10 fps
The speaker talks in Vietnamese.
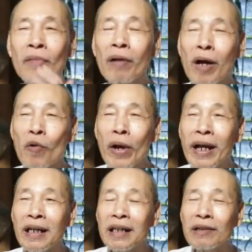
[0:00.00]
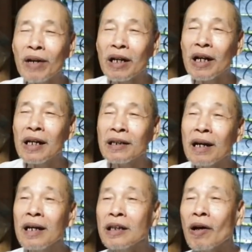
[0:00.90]
Phật phát nguyện thì Phật nói
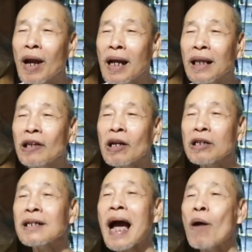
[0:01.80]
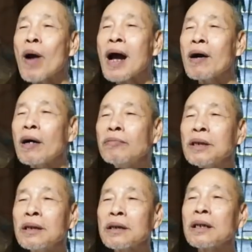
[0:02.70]
trừ cái tội ra tại tội nó nặng quá không
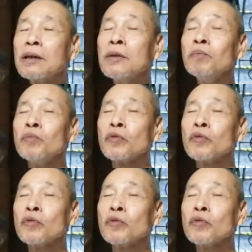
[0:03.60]
rước trừ